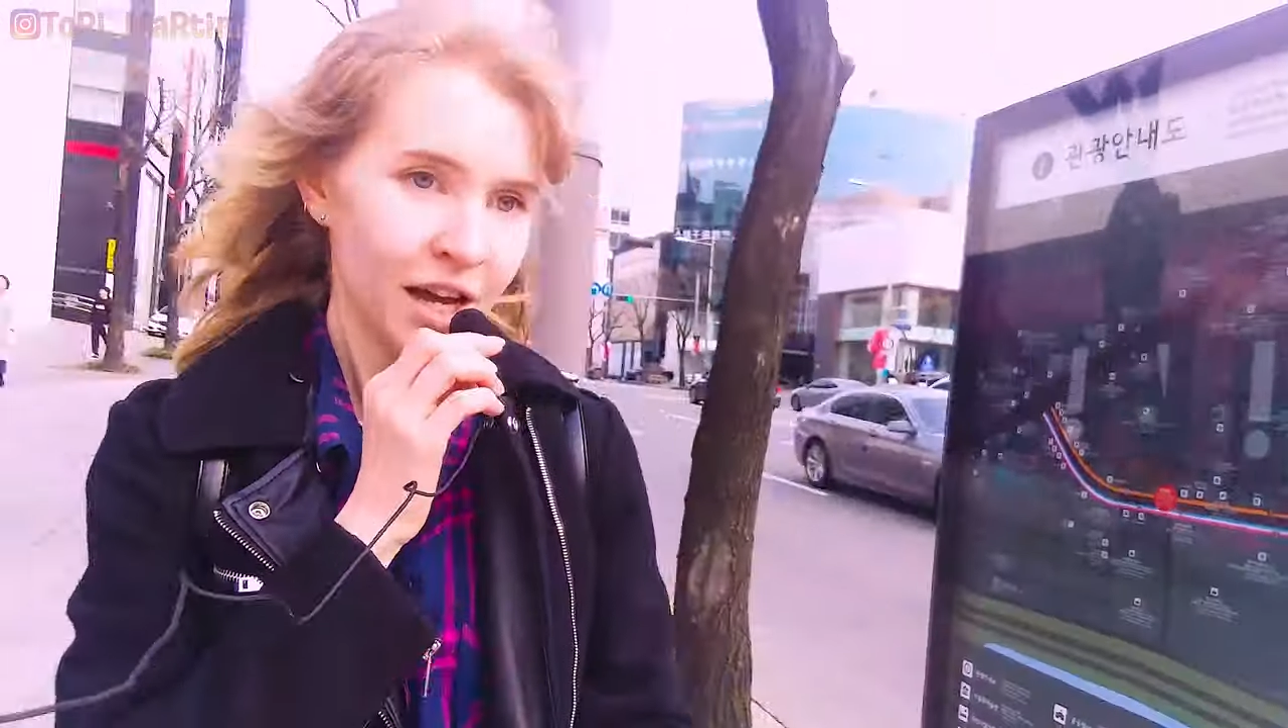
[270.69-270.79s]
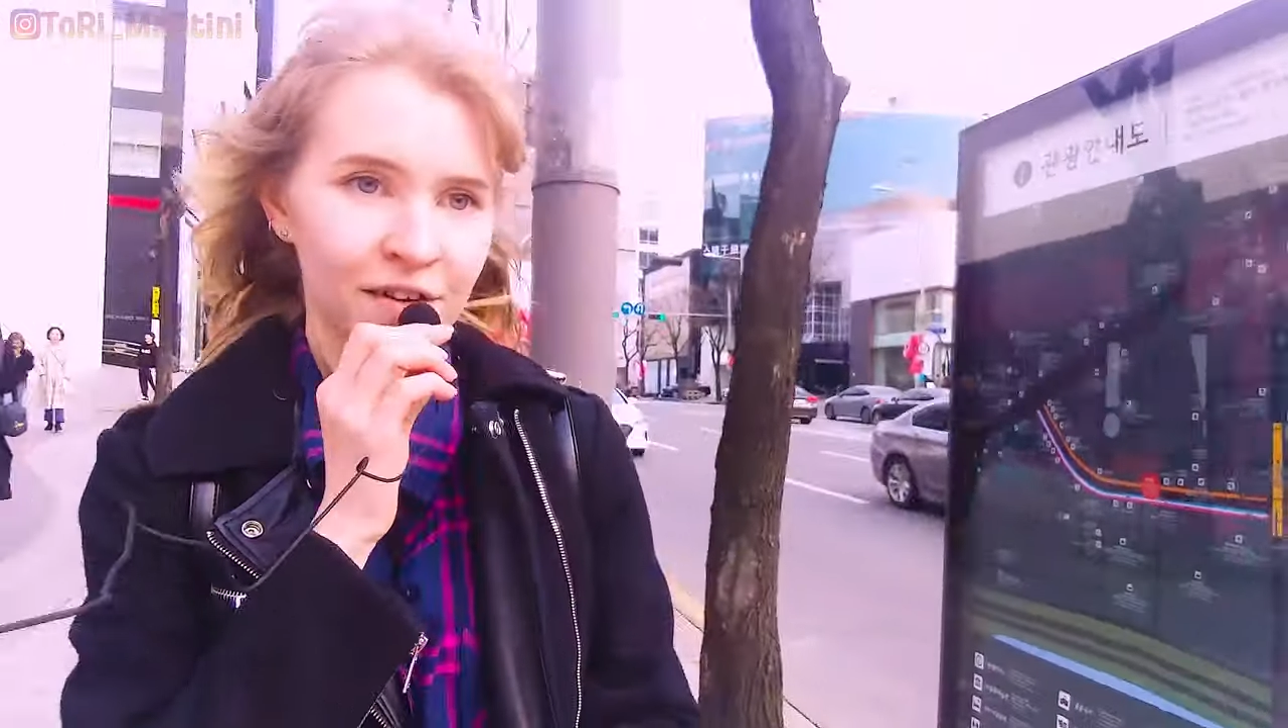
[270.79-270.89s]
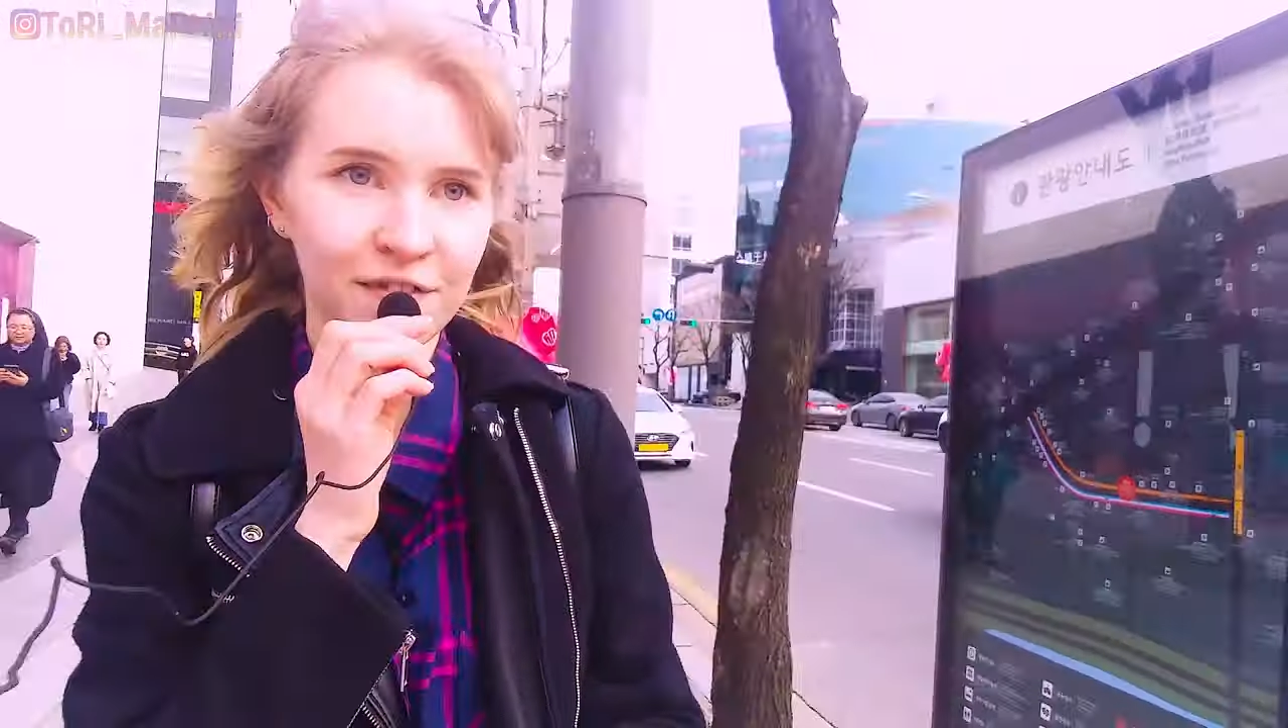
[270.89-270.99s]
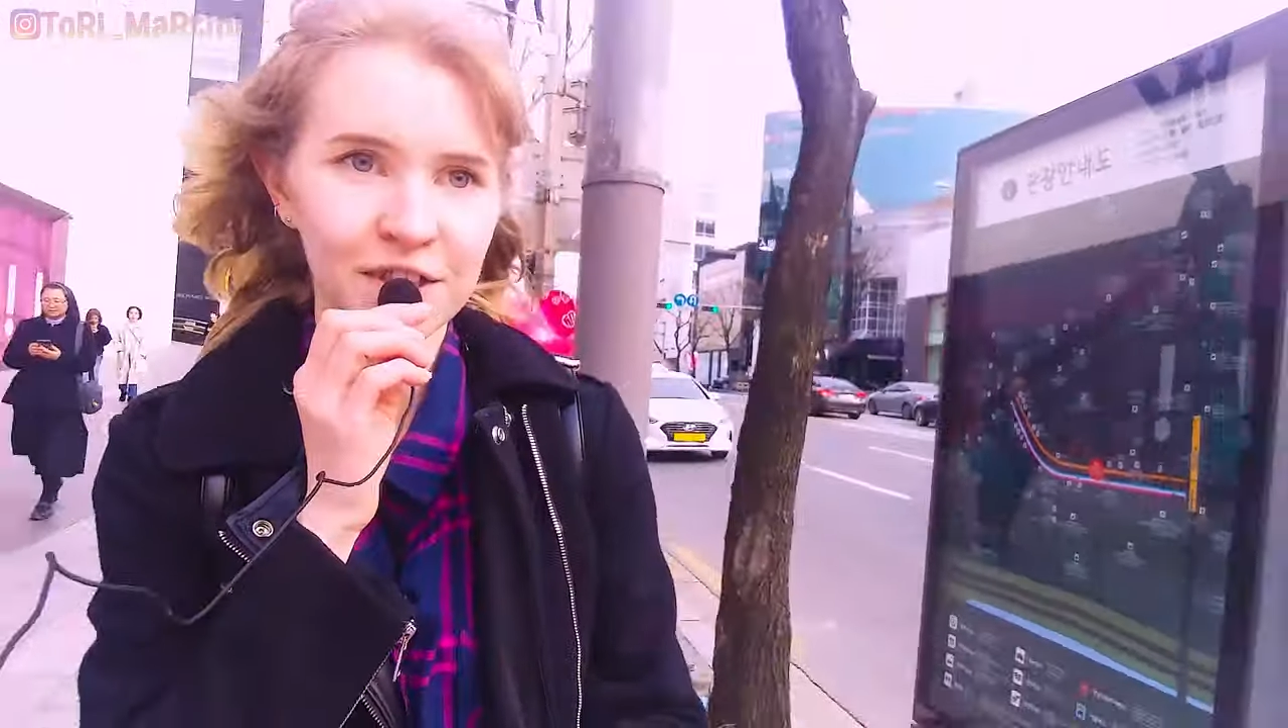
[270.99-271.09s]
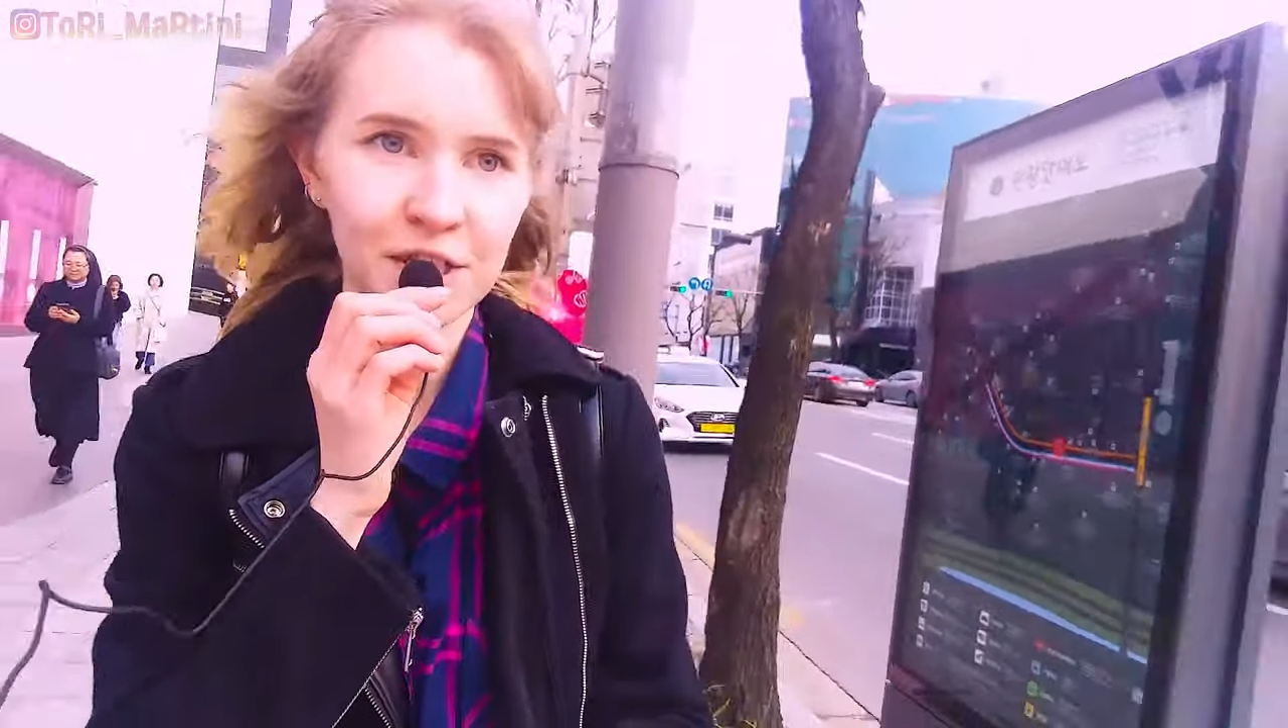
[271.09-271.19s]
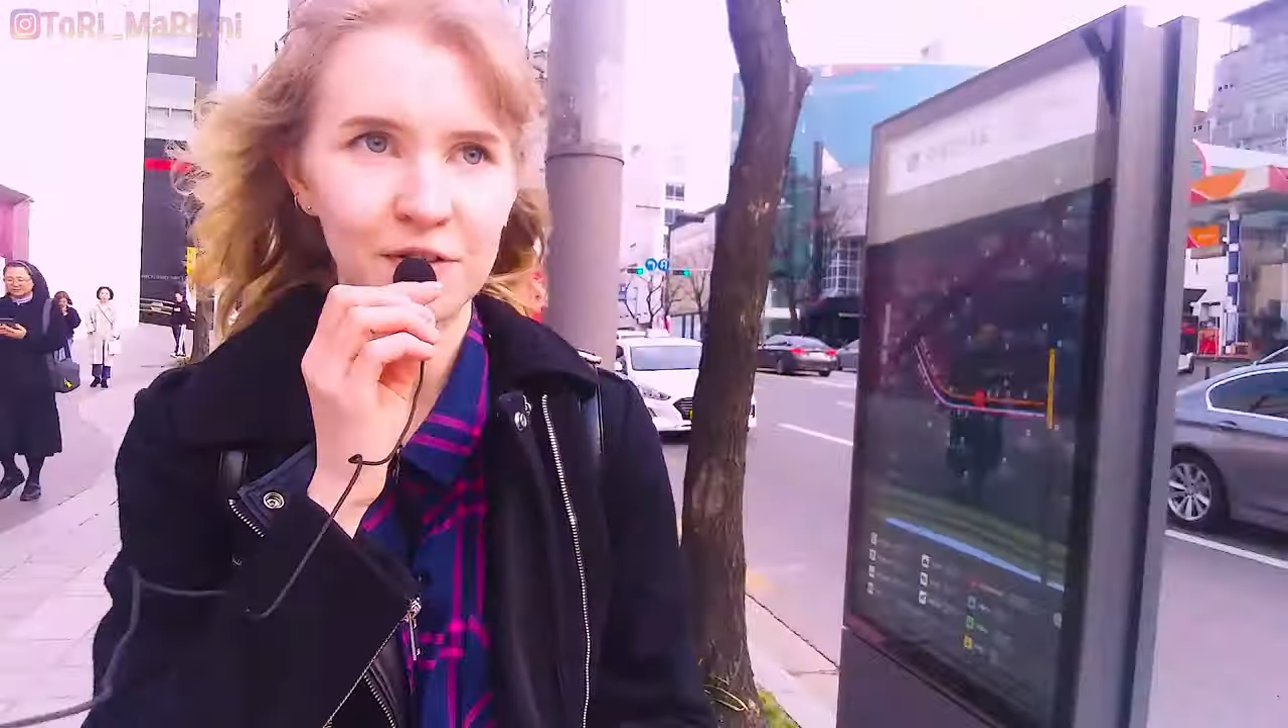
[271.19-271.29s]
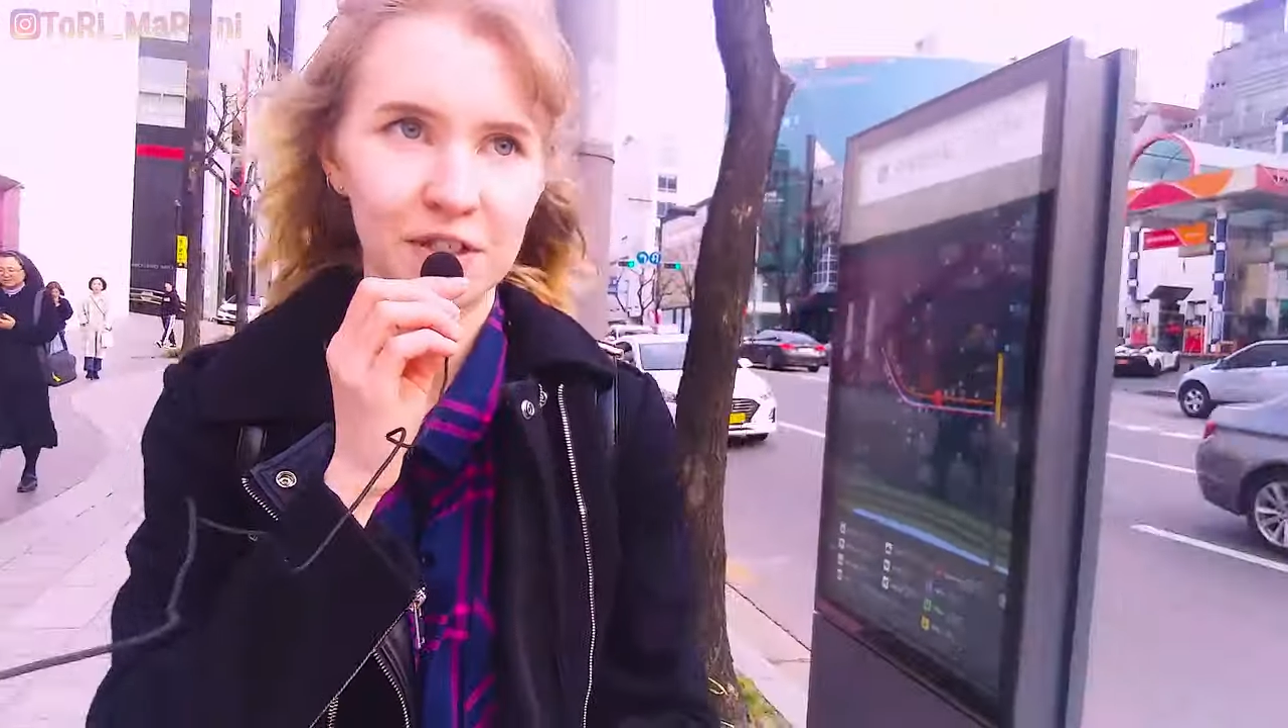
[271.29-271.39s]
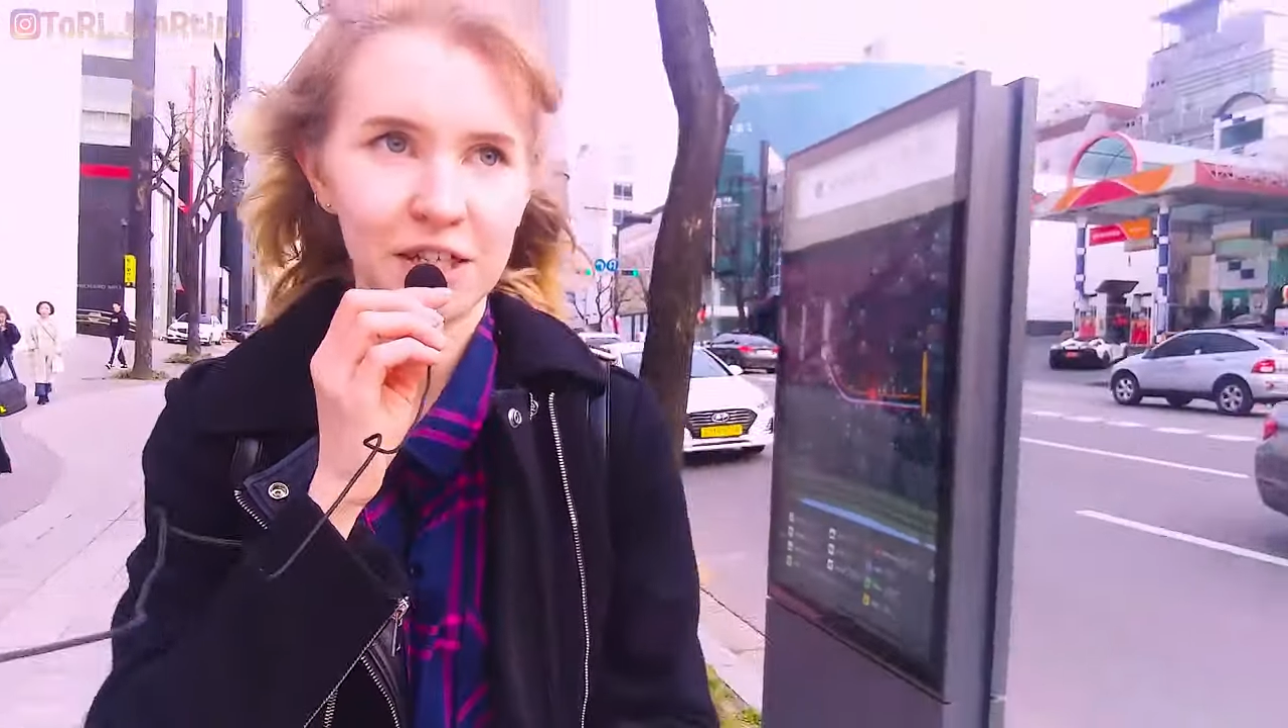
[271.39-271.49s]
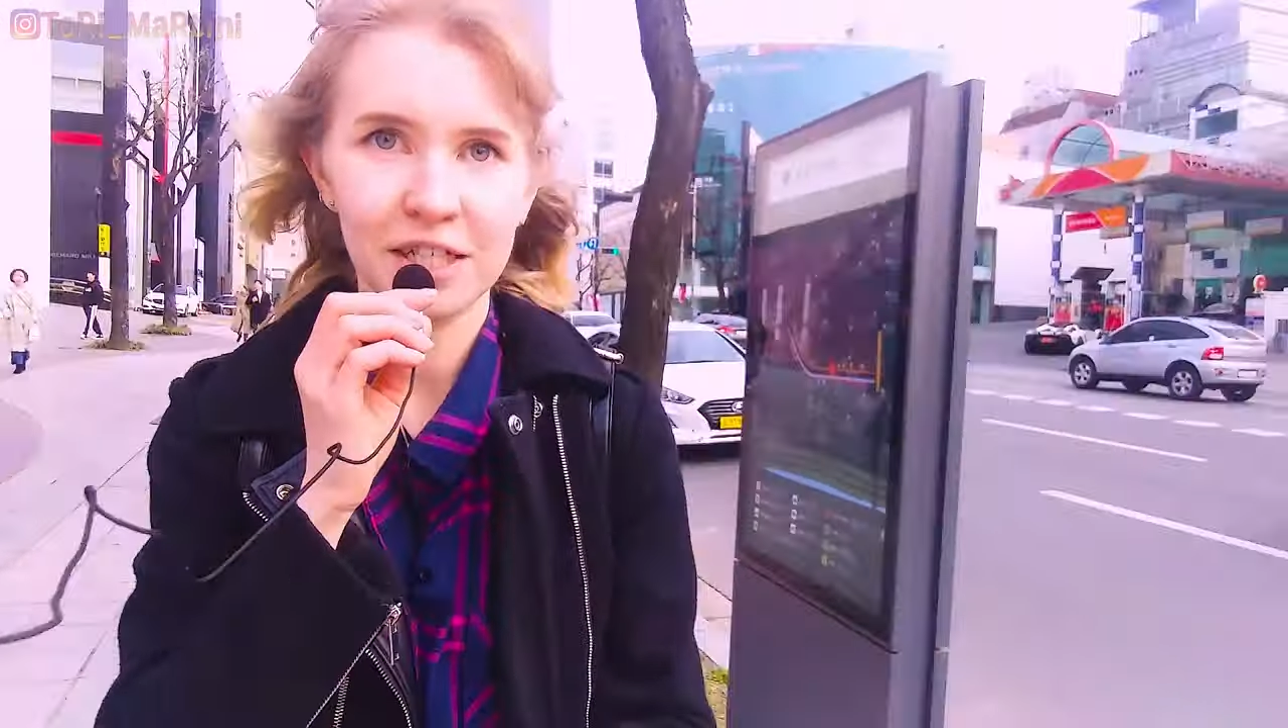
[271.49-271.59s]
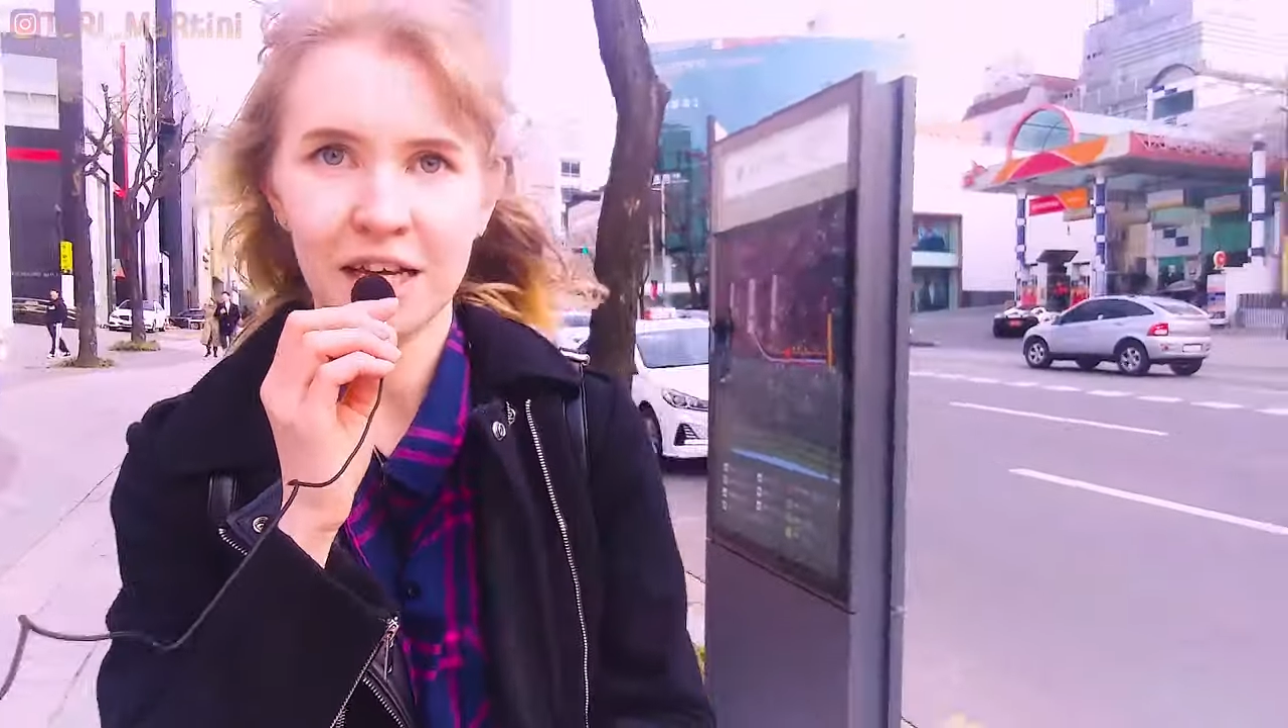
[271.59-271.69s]
видеть вот
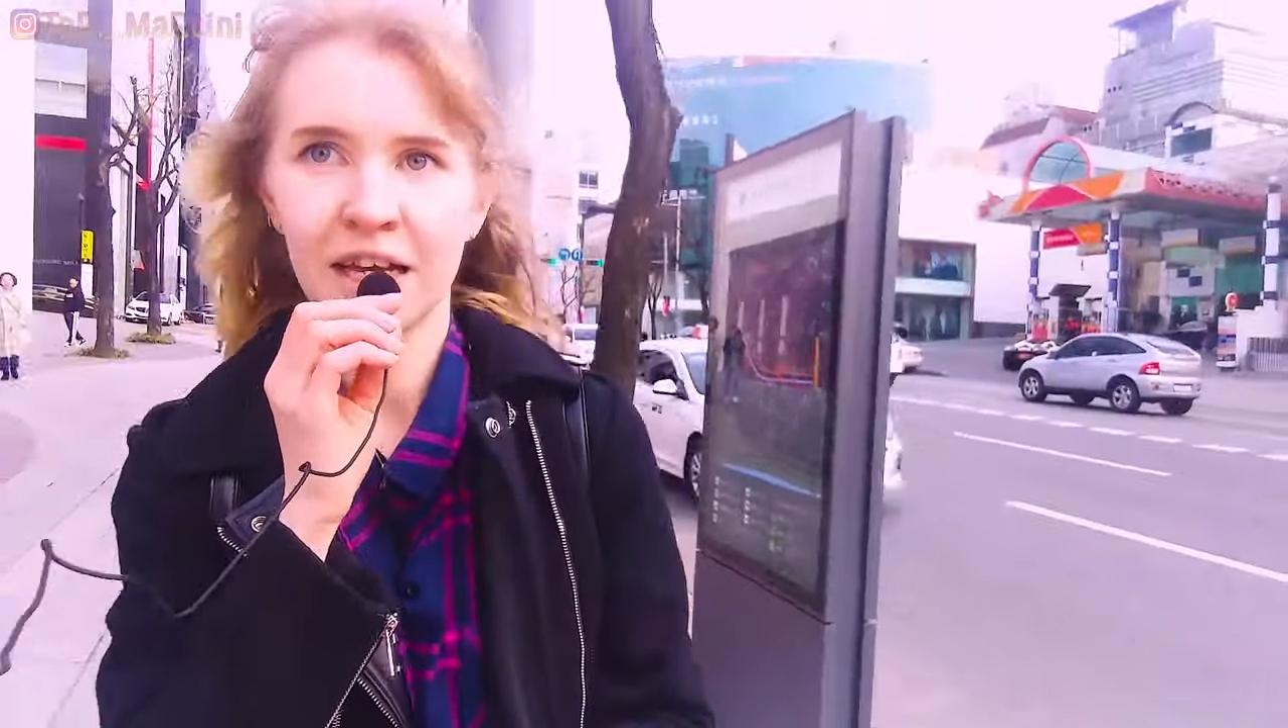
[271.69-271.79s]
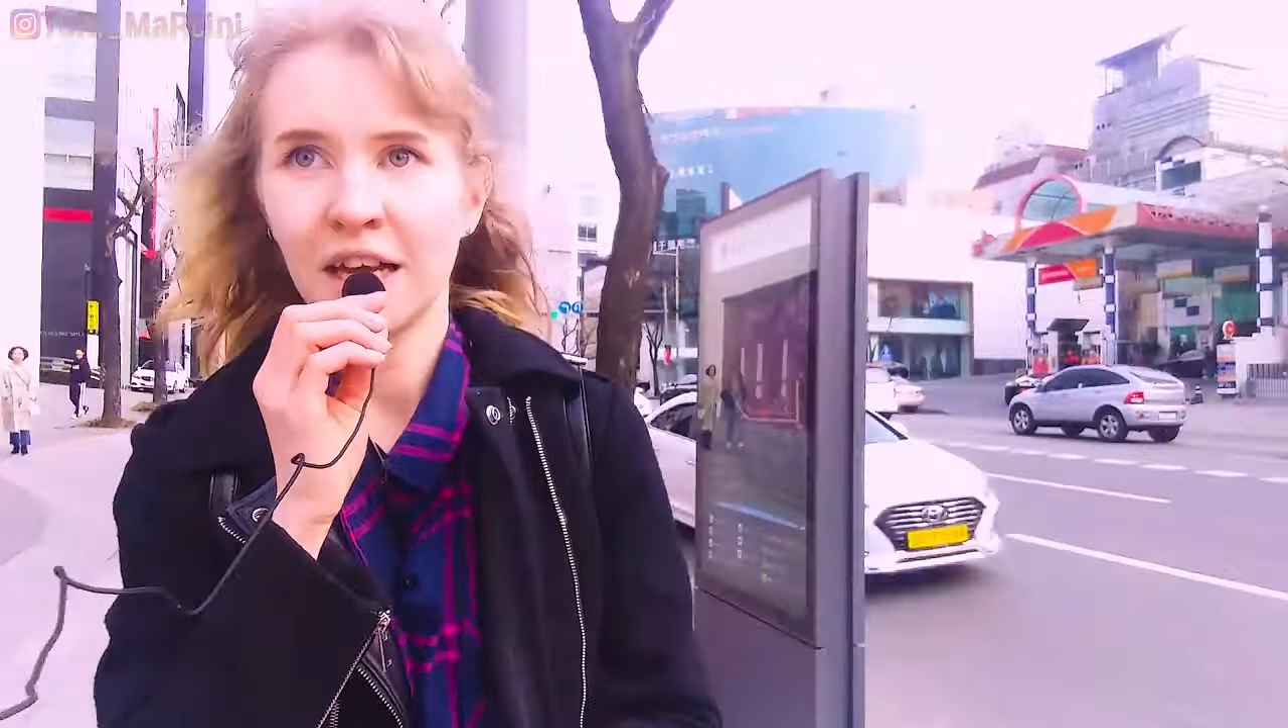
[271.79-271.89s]
здесь